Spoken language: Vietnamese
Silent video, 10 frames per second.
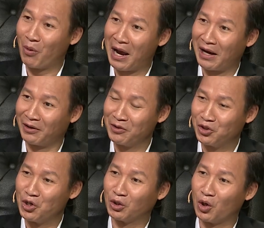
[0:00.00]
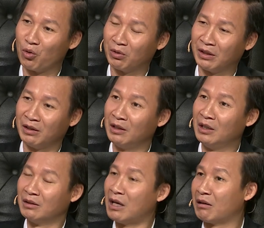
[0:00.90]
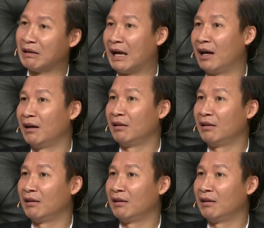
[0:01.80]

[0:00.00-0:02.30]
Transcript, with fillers: qua nó trường tồn thì thật ra